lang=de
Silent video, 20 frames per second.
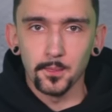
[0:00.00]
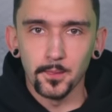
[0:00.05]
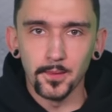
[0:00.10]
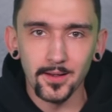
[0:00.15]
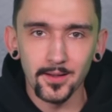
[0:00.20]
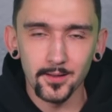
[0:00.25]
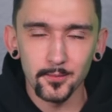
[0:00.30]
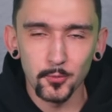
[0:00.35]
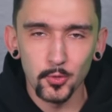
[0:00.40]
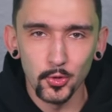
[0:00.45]

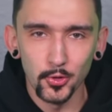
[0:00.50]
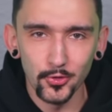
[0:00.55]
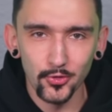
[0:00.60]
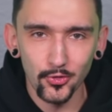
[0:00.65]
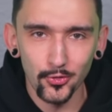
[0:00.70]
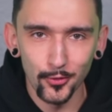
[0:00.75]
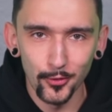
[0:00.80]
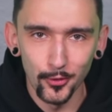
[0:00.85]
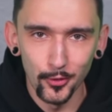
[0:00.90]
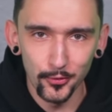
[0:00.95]
Nach einem
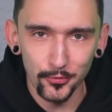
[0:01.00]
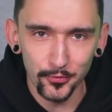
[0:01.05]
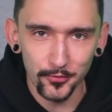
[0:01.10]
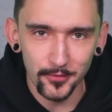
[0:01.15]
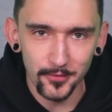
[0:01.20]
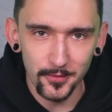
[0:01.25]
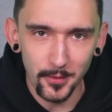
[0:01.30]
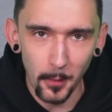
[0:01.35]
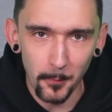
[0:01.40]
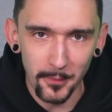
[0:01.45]
kurzen
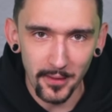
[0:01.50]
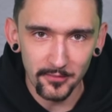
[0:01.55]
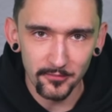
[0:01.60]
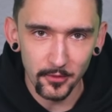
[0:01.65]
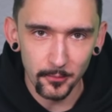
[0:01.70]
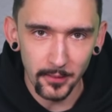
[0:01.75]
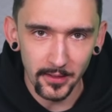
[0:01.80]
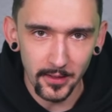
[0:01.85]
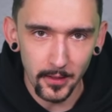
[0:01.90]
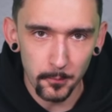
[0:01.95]
Lüften
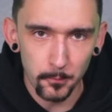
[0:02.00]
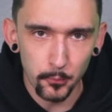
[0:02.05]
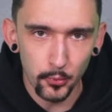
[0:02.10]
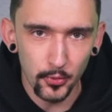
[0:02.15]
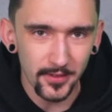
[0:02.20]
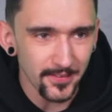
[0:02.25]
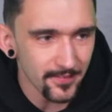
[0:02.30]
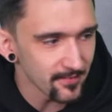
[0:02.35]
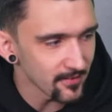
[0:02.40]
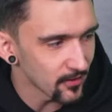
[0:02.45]
machen wir bei der
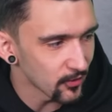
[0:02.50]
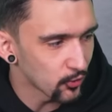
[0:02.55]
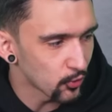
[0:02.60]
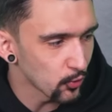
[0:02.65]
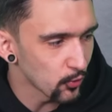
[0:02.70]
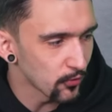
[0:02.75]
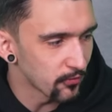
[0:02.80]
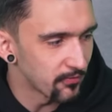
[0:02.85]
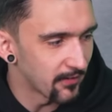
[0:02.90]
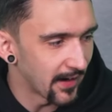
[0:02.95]
Breeze
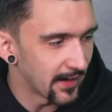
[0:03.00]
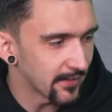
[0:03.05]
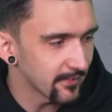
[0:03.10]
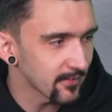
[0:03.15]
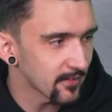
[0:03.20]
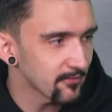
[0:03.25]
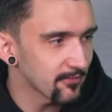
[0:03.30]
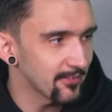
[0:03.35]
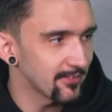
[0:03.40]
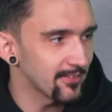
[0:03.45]
2
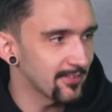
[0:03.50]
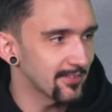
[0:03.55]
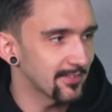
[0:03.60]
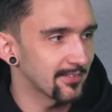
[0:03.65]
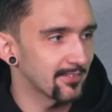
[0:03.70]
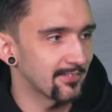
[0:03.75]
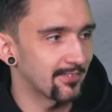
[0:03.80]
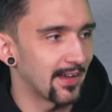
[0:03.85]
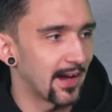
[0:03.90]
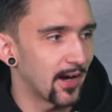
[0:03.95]
weiter. Wie sieht
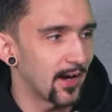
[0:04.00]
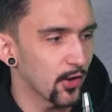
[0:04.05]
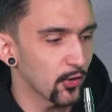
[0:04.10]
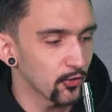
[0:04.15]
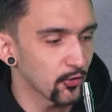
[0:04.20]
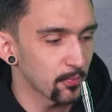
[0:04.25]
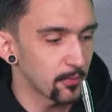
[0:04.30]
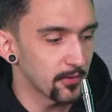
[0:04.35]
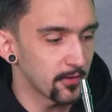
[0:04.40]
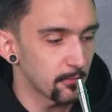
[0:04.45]
es da
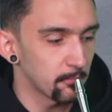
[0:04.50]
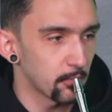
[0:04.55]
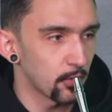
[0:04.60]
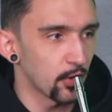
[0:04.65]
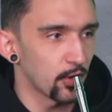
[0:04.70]
aus mit dem